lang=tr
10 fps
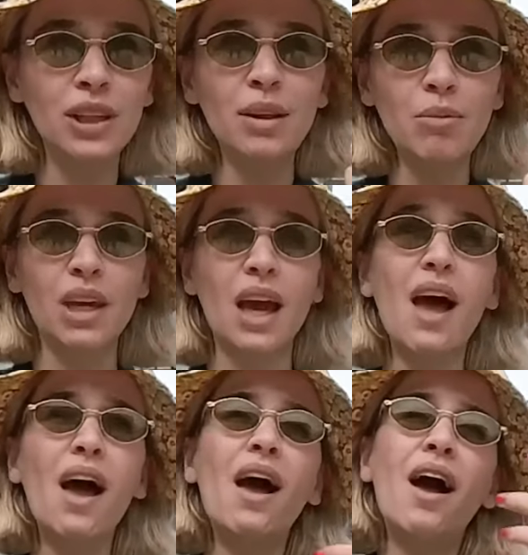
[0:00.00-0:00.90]
Dedim ki
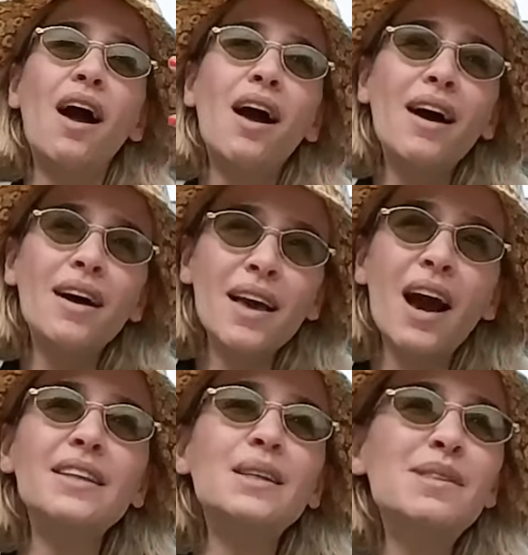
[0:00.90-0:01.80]
ya
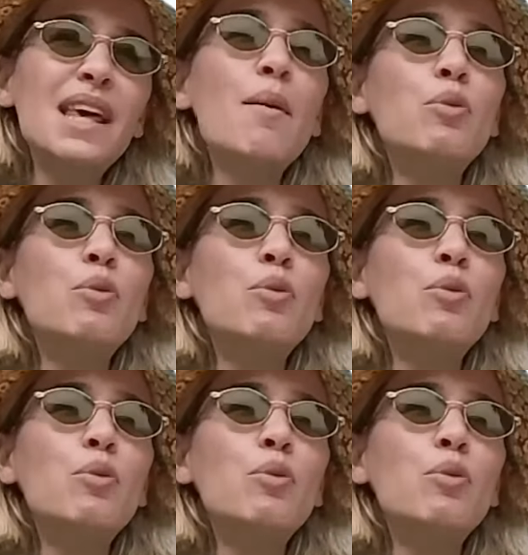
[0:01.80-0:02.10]
dedim sen